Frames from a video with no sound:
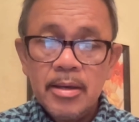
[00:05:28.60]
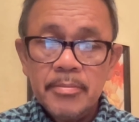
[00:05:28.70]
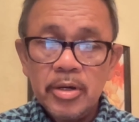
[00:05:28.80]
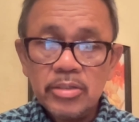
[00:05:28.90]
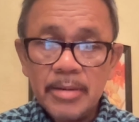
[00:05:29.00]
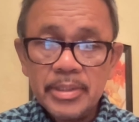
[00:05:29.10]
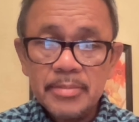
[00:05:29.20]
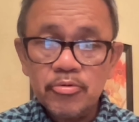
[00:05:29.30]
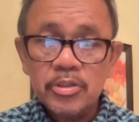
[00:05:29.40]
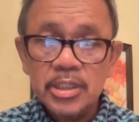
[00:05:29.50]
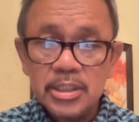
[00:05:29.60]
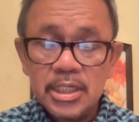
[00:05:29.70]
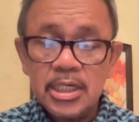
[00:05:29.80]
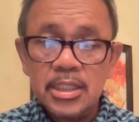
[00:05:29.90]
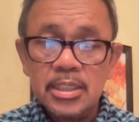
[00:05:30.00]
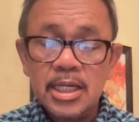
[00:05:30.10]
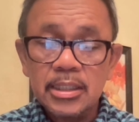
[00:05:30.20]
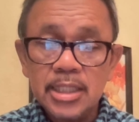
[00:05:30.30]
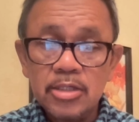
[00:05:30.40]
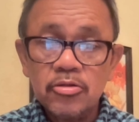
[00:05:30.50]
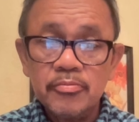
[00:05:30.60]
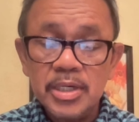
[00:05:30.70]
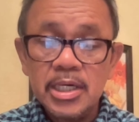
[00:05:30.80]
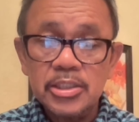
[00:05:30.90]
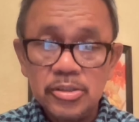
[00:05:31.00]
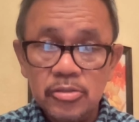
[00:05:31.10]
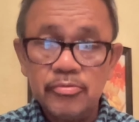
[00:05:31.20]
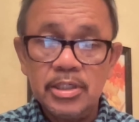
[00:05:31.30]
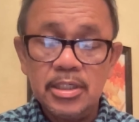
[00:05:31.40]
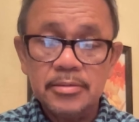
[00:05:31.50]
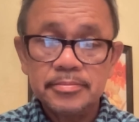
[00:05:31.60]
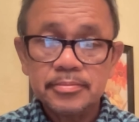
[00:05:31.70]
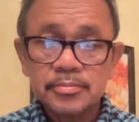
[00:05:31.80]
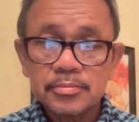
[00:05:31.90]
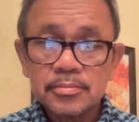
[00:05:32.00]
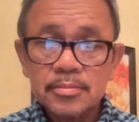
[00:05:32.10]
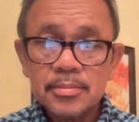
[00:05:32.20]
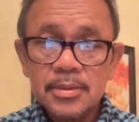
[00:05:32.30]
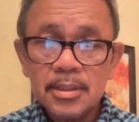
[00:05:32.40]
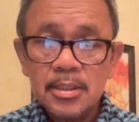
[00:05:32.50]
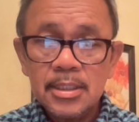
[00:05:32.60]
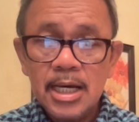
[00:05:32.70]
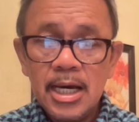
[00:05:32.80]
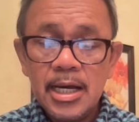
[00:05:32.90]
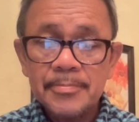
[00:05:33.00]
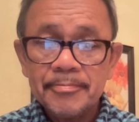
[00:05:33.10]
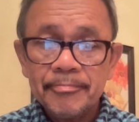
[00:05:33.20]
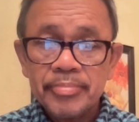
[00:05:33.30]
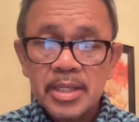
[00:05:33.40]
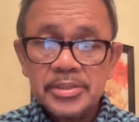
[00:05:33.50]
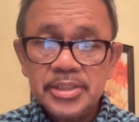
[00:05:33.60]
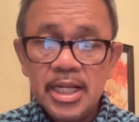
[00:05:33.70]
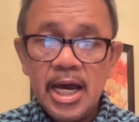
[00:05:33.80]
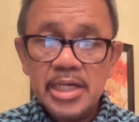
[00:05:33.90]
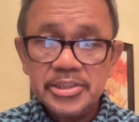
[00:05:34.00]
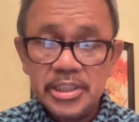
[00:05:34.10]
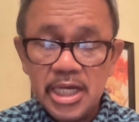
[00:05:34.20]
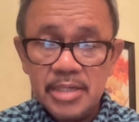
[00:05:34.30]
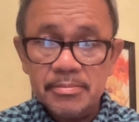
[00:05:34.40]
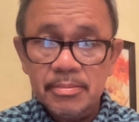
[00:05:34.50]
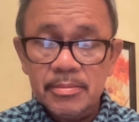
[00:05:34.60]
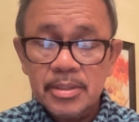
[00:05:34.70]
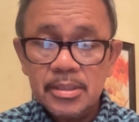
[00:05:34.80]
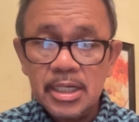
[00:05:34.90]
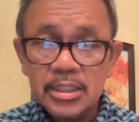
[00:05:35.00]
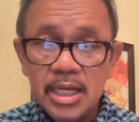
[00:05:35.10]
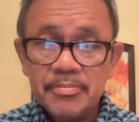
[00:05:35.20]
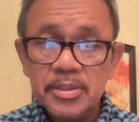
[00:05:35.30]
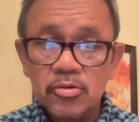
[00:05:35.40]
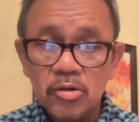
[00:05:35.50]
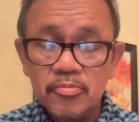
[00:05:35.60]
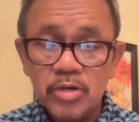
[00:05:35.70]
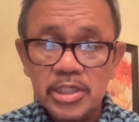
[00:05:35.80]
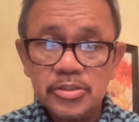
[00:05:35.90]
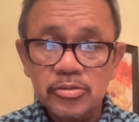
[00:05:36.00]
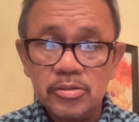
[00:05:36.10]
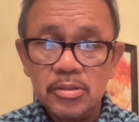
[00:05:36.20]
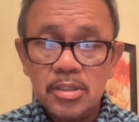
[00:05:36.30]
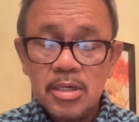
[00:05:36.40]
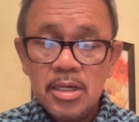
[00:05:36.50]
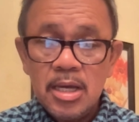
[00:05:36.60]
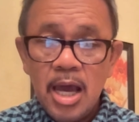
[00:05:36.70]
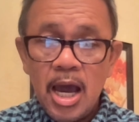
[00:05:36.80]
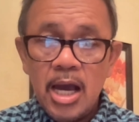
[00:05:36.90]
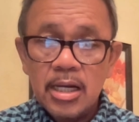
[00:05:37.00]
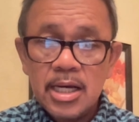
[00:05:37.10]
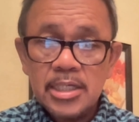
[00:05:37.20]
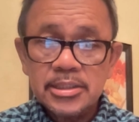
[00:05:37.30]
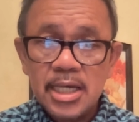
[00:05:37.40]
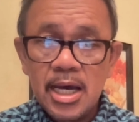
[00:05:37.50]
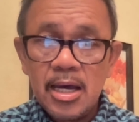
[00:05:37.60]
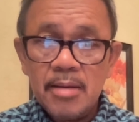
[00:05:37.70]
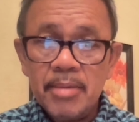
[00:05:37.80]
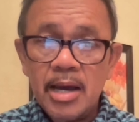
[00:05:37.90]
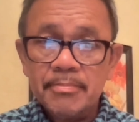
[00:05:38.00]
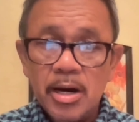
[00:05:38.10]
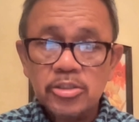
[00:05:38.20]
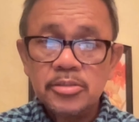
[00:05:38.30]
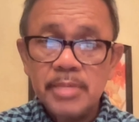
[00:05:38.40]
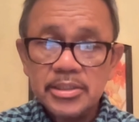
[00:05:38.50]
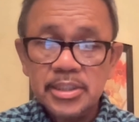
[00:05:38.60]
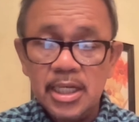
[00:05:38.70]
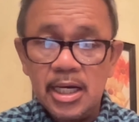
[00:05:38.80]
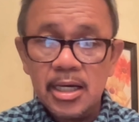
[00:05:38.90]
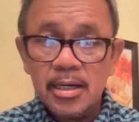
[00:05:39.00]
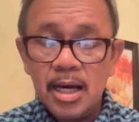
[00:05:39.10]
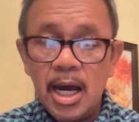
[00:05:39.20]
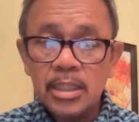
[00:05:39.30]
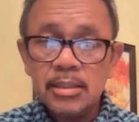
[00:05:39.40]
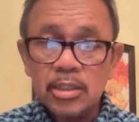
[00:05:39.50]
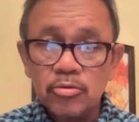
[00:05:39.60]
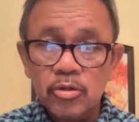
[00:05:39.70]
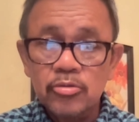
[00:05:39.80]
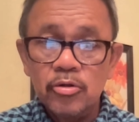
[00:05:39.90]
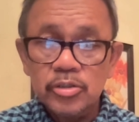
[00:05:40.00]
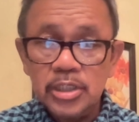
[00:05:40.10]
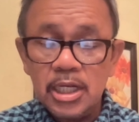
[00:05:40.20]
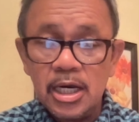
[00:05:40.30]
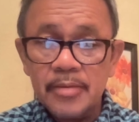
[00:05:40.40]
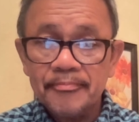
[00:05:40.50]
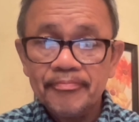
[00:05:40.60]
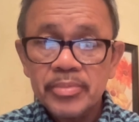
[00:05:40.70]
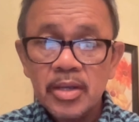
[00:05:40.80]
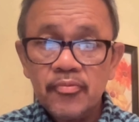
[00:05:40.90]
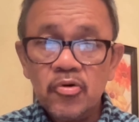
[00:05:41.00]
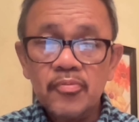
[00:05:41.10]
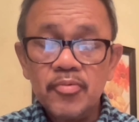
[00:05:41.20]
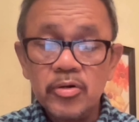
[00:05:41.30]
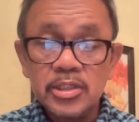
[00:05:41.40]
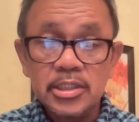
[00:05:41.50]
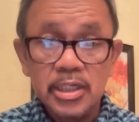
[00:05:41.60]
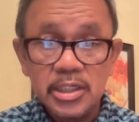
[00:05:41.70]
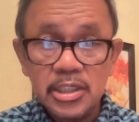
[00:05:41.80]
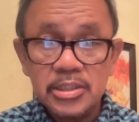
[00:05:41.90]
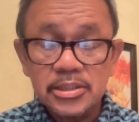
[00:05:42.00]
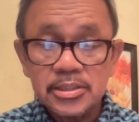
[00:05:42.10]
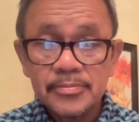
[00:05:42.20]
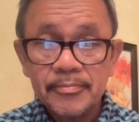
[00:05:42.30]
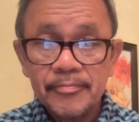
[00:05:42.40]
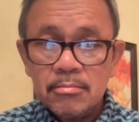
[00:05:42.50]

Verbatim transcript: Pero dapat rin pong itindihin ng Tito, Vic, and Joey na sila ay sinave ng Tape Incorporation hanggang sa makabounce back sila at nagtuloy-tuloy sila for 43 years.